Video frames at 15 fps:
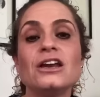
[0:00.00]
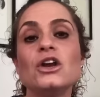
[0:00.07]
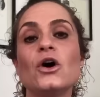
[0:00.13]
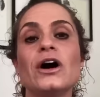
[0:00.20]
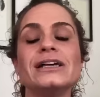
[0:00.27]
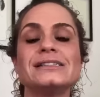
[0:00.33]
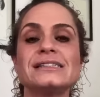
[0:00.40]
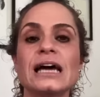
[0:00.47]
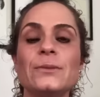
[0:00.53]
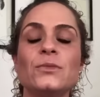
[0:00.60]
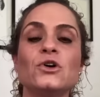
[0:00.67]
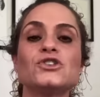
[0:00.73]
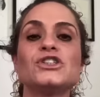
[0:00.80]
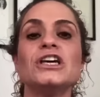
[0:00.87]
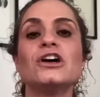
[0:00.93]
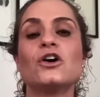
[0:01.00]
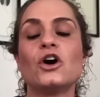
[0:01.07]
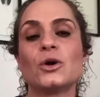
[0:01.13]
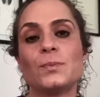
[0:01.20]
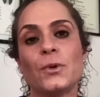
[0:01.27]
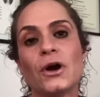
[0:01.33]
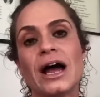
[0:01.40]
no estamos
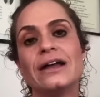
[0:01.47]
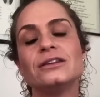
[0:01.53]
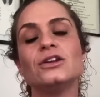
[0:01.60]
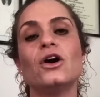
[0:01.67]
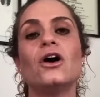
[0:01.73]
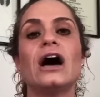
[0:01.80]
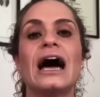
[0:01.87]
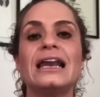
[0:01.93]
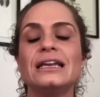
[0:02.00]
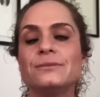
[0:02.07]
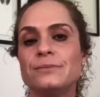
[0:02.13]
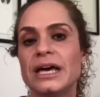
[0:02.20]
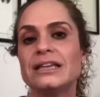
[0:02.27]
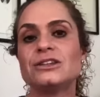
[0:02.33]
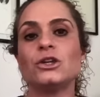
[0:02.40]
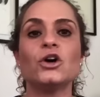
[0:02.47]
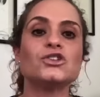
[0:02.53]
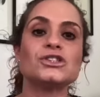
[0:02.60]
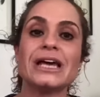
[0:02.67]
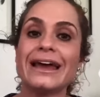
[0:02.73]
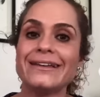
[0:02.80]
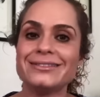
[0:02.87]
incorporando
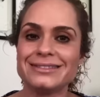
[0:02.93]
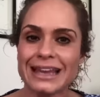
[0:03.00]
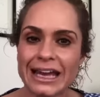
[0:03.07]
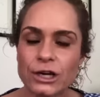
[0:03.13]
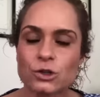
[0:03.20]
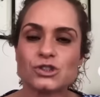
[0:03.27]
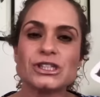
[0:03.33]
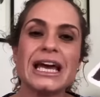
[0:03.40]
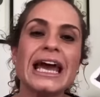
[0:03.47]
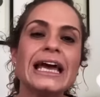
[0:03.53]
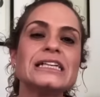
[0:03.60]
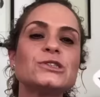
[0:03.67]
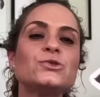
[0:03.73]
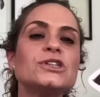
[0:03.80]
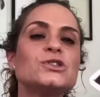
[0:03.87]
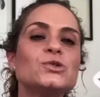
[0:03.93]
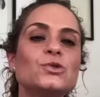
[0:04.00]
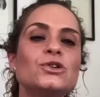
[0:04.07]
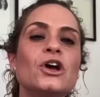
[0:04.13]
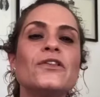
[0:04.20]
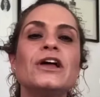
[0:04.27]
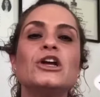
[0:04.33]
alimentos enteros. Esto es
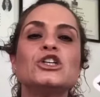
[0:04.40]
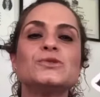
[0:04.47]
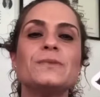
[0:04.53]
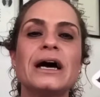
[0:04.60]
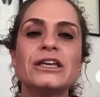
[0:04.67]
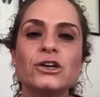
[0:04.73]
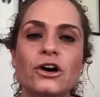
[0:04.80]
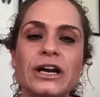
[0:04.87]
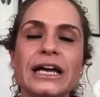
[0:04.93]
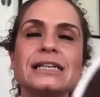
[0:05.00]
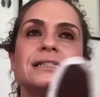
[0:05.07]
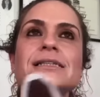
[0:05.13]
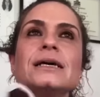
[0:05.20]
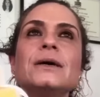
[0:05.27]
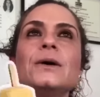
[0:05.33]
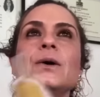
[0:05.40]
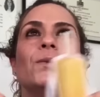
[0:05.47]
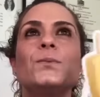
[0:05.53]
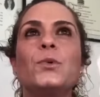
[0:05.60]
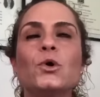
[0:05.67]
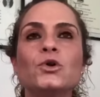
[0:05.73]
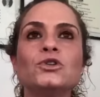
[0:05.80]
uno de los mayores
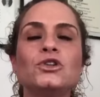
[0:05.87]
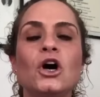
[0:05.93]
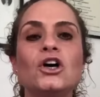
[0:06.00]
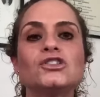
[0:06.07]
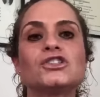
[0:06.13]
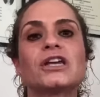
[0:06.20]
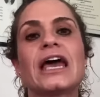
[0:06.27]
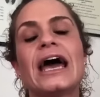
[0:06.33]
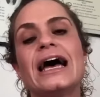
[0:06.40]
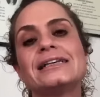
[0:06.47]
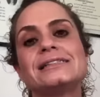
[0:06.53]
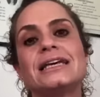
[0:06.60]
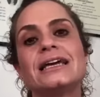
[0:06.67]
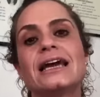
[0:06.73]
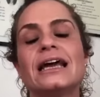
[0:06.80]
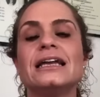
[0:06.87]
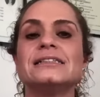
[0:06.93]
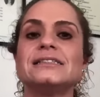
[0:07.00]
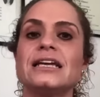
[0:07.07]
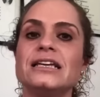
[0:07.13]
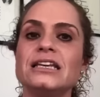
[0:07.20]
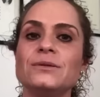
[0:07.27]
puntos que hacen que el
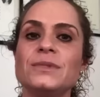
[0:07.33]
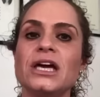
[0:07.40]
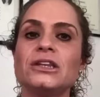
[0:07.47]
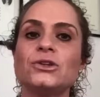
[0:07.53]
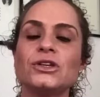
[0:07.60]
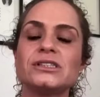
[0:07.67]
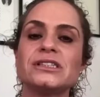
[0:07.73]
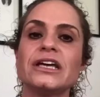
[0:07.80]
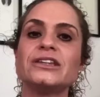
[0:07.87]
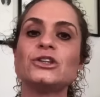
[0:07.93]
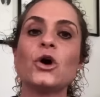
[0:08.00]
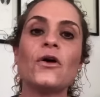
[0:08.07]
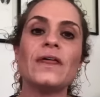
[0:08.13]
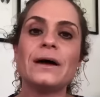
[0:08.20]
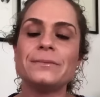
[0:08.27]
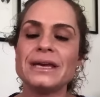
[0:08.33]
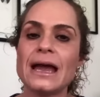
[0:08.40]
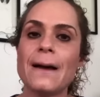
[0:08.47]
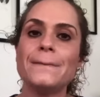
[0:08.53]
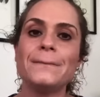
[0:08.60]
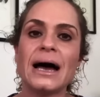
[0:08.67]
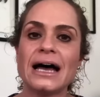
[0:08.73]
estreñimiento esté
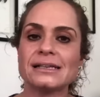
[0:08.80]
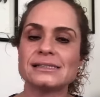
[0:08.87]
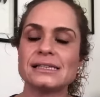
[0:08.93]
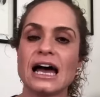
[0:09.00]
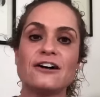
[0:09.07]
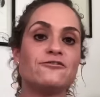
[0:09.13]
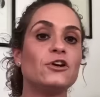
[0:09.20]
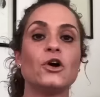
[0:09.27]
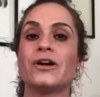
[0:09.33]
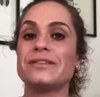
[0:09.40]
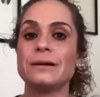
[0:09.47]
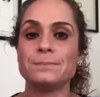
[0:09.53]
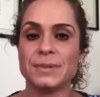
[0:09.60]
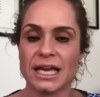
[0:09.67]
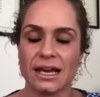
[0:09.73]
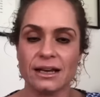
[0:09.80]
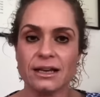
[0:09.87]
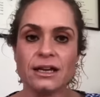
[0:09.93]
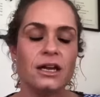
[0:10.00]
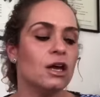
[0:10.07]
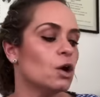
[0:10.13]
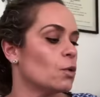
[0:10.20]
todavía más a flor de piel.
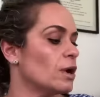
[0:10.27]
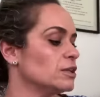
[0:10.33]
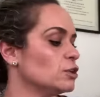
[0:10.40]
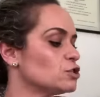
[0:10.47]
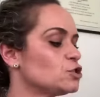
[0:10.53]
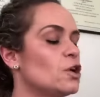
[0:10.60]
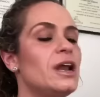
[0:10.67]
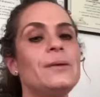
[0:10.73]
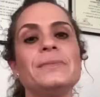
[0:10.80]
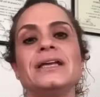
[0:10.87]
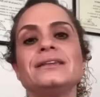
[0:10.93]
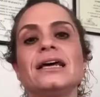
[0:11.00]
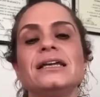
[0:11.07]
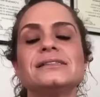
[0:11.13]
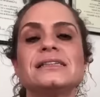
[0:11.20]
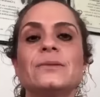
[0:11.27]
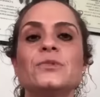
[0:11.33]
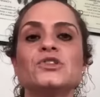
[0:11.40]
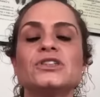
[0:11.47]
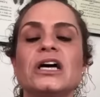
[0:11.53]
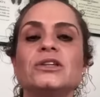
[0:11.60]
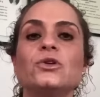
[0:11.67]
Cuando solamente le
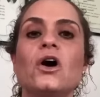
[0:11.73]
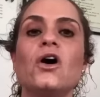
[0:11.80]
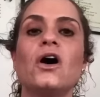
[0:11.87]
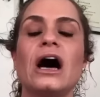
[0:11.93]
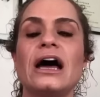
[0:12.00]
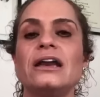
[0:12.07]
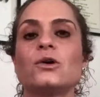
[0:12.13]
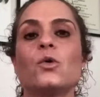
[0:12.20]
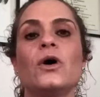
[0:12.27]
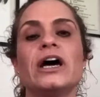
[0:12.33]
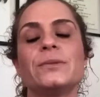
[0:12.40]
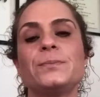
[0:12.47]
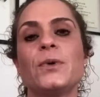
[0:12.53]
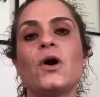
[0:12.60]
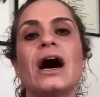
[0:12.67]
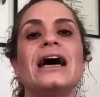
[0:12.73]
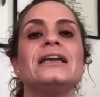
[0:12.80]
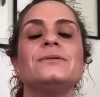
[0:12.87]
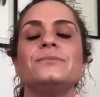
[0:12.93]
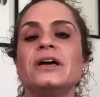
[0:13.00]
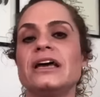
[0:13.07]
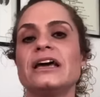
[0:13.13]
estamos dando al cuerpo
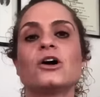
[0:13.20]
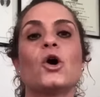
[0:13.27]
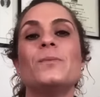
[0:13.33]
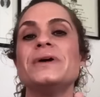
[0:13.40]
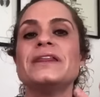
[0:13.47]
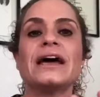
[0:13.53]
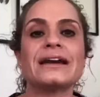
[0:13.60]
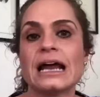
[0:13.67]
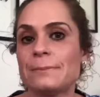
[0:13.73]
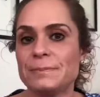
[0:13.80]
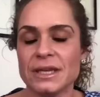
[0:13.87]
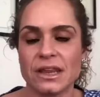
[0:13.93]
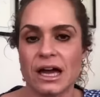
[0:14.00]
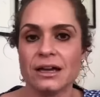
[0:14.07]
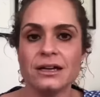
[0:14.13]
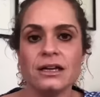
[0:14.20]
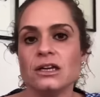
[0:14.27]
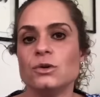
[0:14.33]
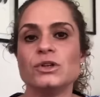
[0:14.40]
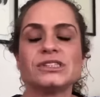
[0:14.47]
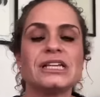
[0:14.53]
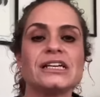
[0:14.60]
eh, comida rápida,
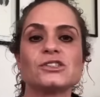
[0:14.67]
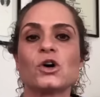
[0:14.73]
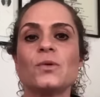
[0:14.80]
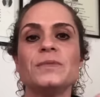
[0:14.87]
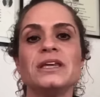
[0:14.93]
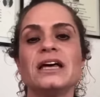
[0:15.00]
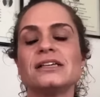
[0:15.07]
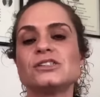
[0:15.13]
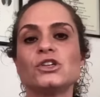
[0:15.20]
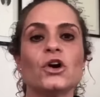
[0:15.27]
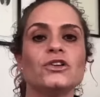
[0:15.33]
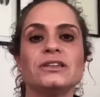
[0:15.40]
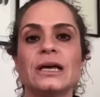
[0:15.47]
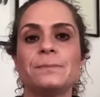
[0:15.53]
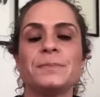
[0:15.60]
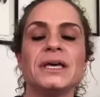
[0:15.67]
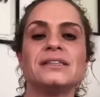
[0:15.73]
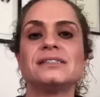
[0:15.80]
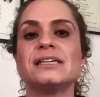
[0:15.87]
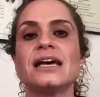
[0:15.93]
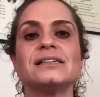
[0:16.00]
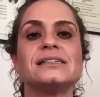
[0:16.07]
Nuestras comidas son de
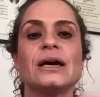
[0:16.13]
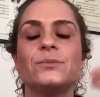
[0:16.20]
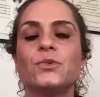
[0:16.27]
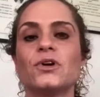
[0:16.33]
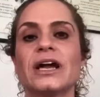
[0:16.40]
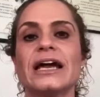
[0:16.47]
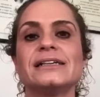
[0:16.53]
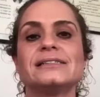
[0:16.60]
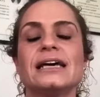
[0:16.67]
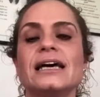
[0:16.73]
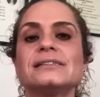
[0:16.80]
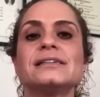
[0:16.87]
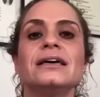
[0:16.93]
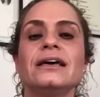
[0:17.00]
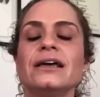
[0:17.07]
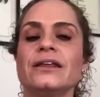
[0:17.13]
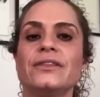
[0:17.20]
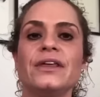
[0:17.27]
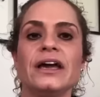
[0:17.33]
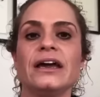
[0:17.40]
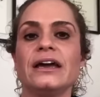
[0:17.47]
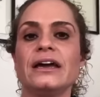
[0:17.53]
pizzas, de hamburguesas,
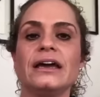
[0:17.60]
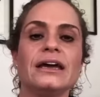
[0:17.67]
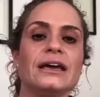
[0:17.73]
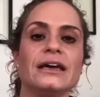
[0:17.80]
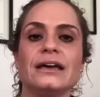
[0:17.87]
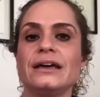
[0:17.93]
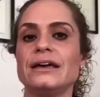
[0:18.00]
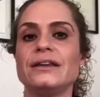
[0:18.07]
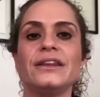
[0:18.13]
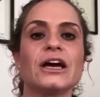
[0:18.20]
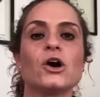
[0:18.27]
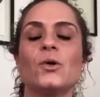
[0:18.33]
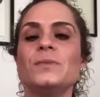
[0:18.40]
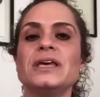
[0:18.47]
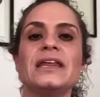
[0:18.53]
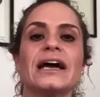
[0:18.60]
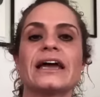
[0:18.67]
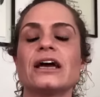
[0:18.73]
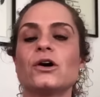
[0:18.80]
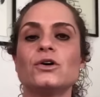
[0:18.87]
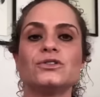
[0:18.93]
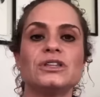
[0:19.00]
eh, de, comida
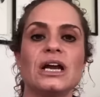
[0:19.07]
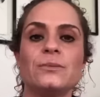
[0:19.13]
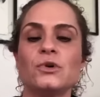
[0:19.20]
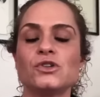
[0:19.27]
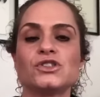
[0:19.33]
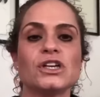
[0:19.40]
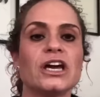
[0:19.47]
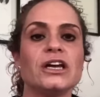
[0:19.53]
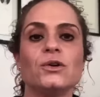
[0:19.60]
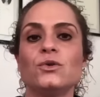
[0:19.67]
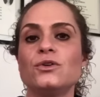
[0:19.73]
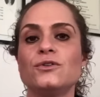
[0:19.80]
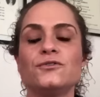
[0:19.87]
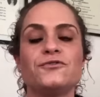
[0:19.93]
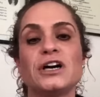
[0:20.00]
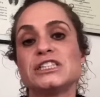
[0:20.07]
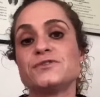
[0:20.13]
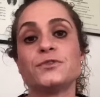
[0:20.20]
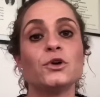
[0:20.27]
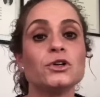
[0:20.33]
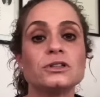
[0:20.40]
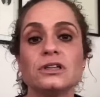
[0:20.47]
que encontramos en un fast
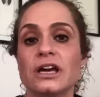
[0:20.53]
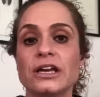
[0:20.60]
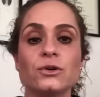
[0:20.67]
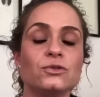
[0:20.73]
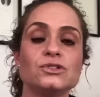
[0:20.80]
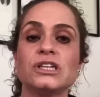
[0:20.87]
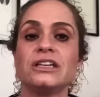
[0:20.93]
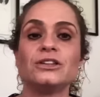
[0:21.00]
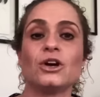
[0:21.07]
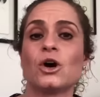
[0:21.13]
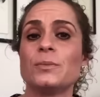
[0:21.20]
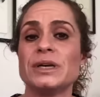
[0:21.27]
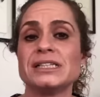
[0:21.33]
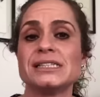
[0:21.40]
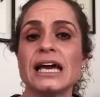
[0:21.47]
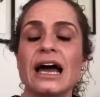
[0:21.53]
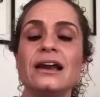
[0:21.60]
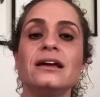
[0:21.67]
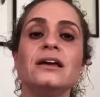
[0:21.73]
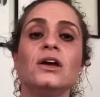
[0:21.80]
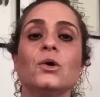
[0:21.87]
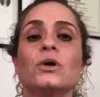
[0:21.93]
food, en un centro comercial,
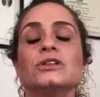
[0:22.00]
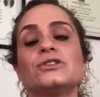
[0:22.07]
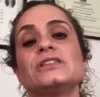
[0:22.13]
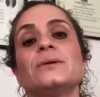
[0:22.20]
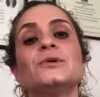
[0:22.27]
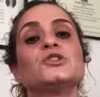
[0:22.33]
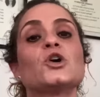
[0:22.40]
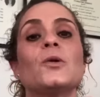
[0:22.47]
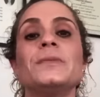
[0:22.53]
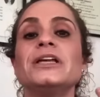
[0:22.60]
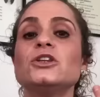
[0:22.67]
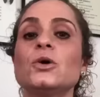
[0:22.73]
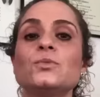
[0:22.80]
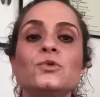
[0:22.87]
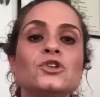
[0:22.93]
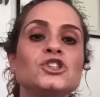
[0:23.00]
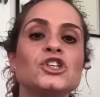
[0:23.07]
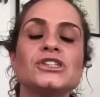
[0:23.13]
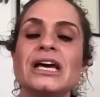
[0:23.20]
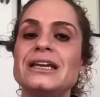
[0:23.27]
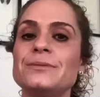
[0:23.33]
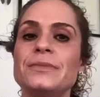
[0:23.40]
cuando estamos comiendo
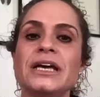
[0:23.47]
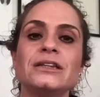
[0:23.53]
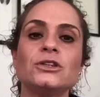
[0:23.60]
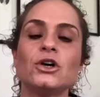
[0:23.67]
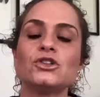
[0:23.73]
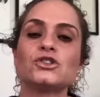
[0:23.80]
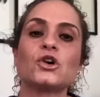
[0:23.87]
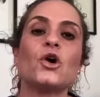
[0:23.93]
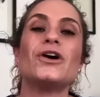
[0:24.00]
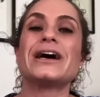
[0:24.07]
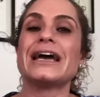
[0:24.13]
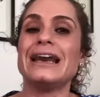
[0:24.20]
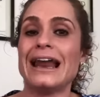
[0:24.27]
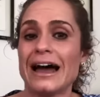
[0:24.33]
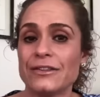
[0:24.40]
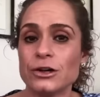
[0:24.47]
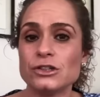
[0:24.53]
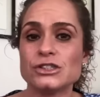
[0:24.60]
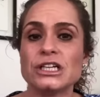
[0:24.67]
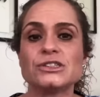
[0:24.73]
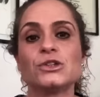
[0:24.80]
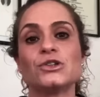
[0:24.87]
muchos alimentos
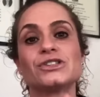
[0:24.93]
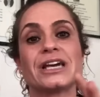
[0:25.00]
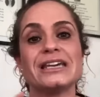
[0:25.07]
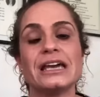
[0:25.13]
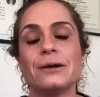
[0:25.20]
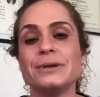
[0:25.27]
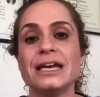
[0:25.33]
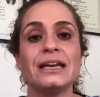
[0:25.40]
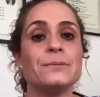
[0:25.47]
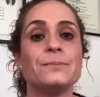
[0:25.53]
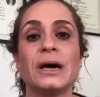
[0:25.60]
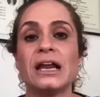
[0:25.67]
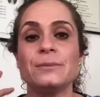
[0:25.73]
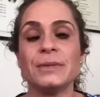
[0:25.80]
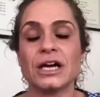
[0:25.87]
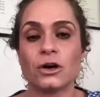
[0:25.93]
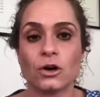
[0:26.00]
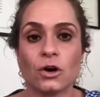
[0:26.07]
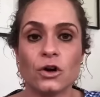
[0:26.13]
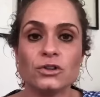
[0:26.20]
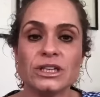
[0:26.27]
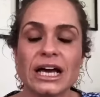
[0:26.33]
congelados, de estos que ya vienen para el
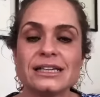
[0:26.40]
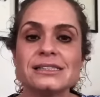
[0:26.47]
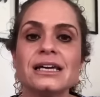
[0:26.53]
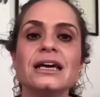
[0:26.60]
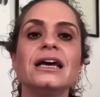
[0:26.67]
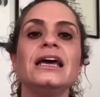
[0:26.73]
microondas.